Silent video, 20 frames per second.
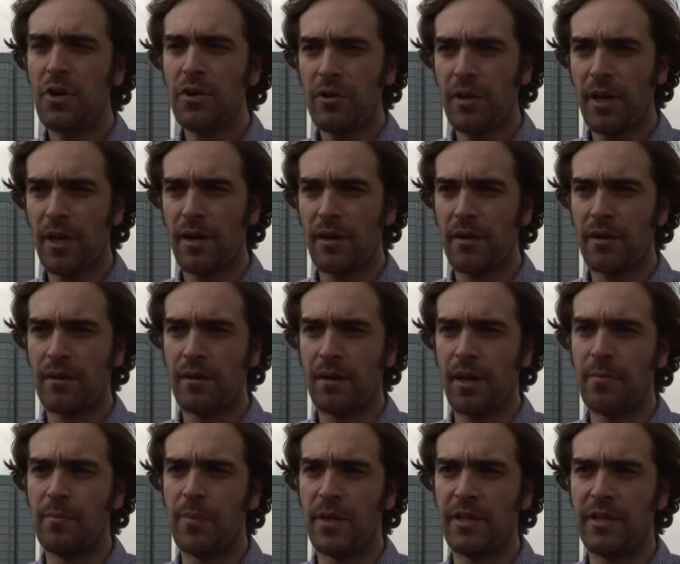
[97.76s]
Yo creo que
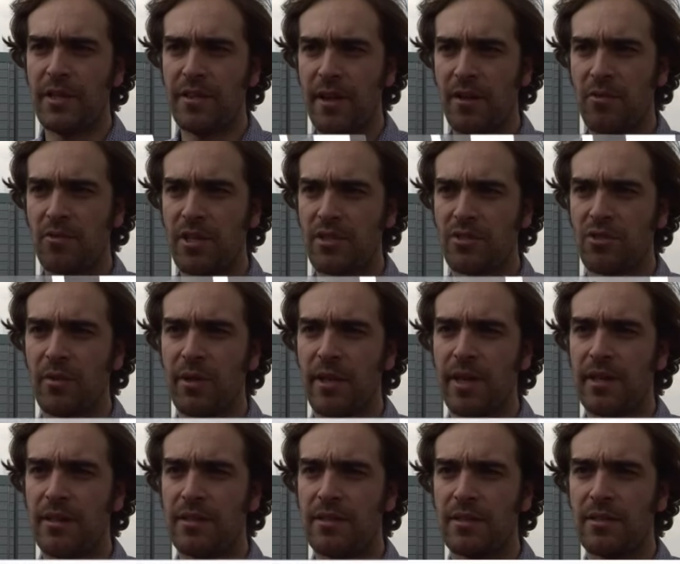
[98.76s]
el, PRI tiene algunas
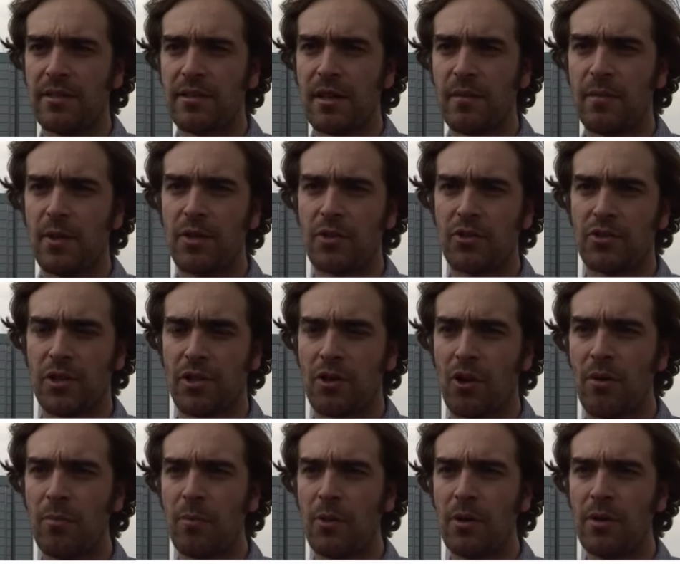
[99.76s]
novedades en términos de
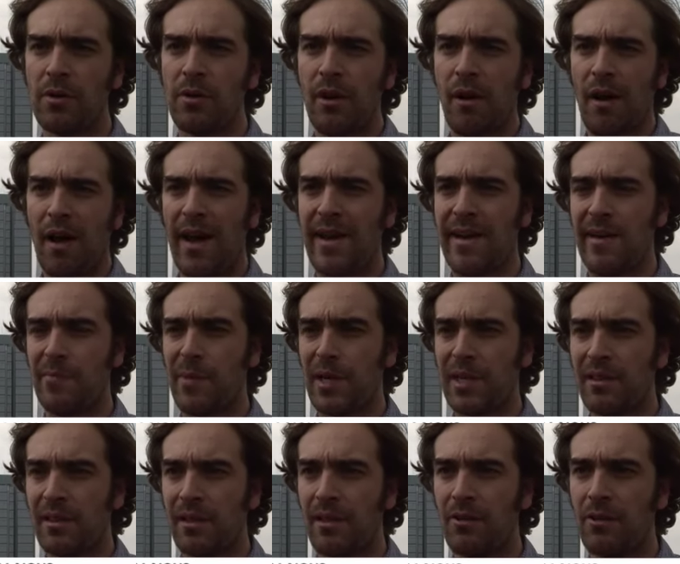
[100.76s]
cómo han
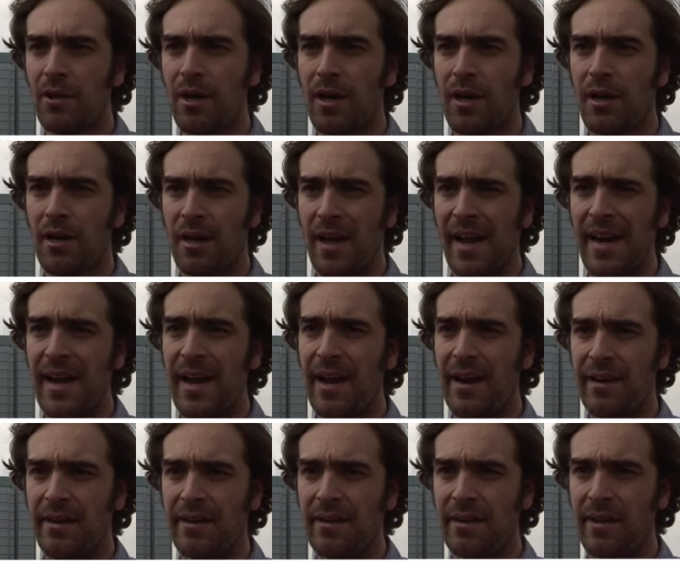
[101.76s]
aprendido a
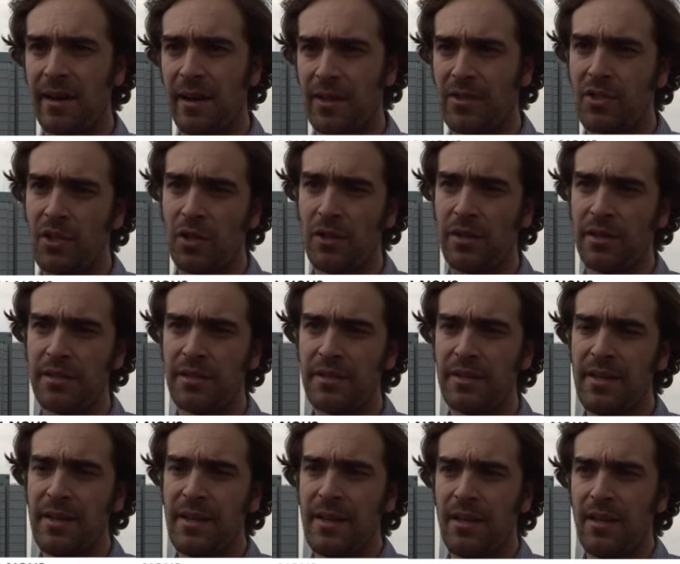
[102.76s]
ganar elecciones.
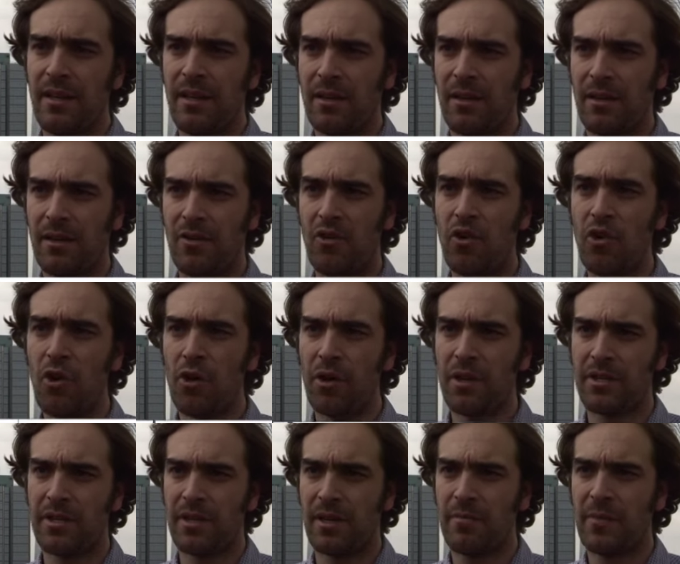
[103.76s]
Eh, no
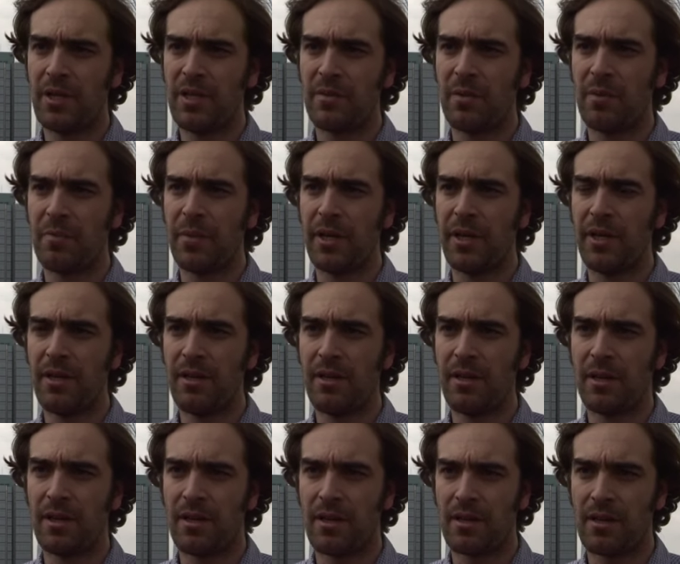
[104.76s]
es el mismo PRI
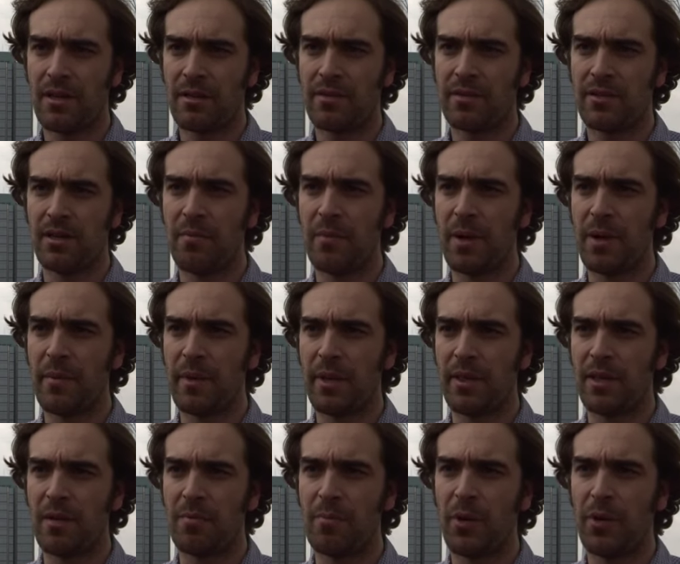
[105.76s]
que
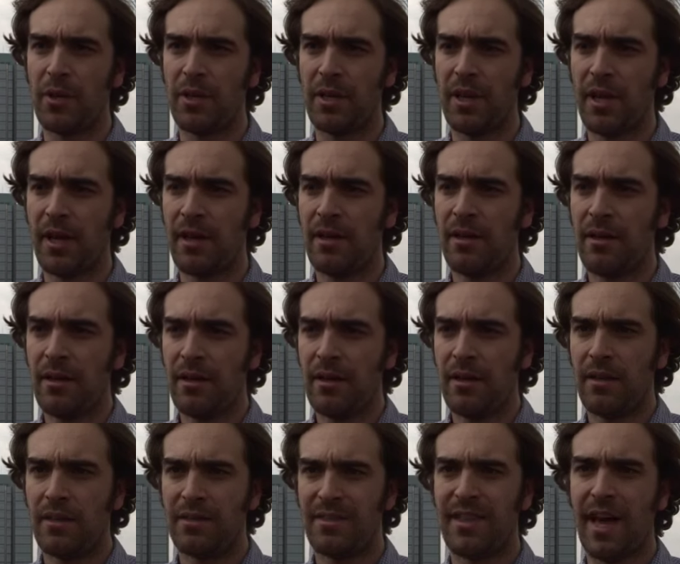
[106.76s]
simplemente podía
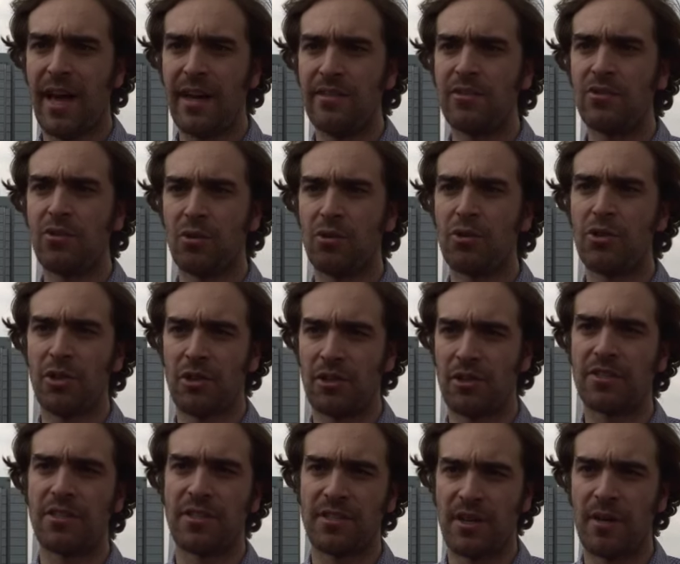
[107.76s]
dar
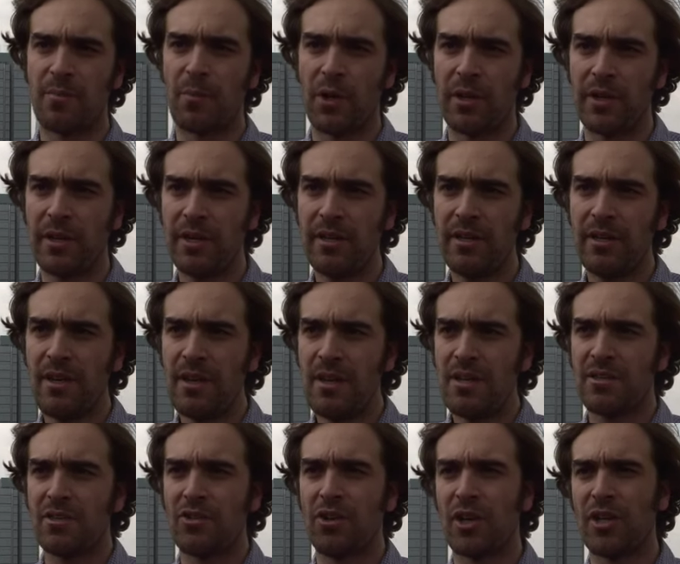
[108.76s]
instrucciones desde el poder,
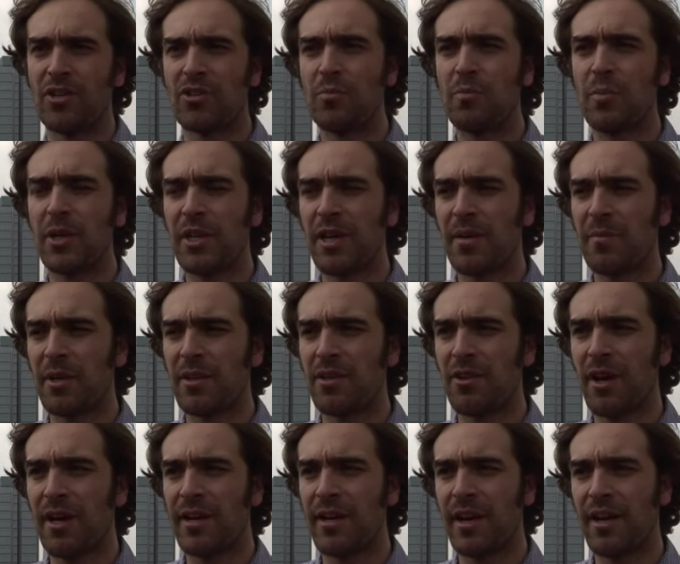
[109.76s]
sino que es un PRI que ha
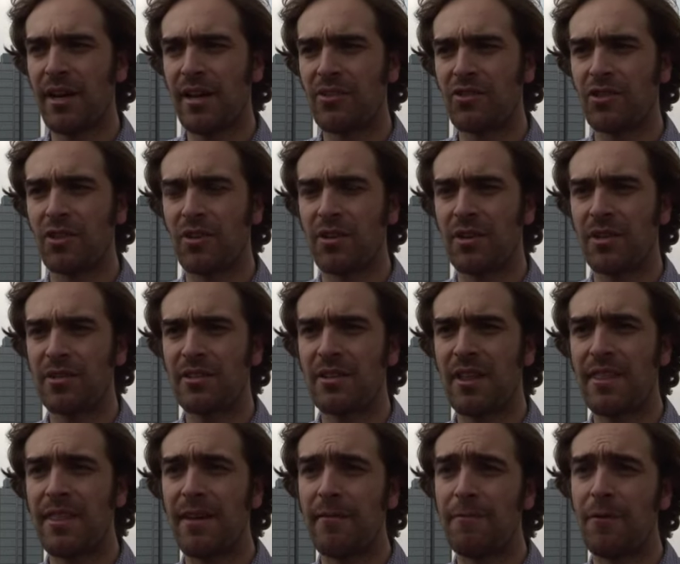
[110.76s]
aprendido a ganar elecciones
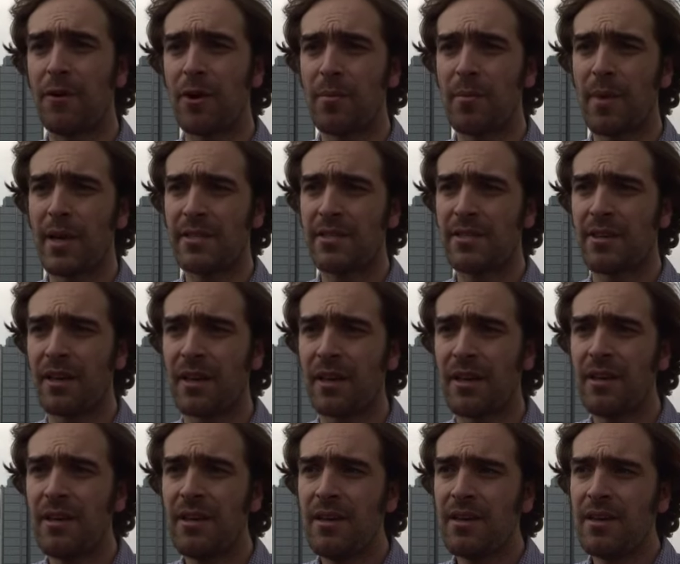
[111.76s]
de formas
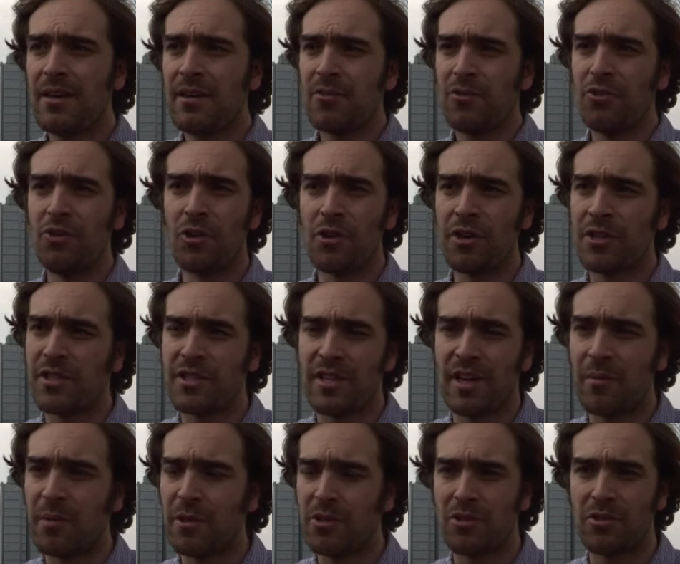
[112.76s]
que no
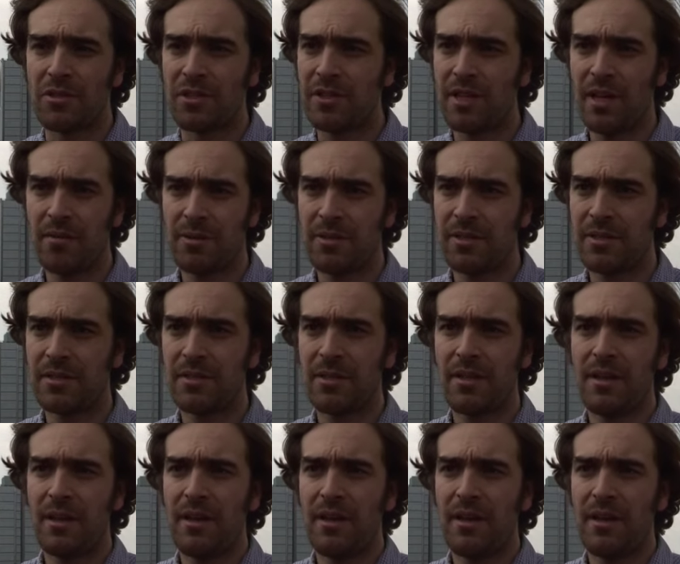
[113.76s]
necesariamente son deseables.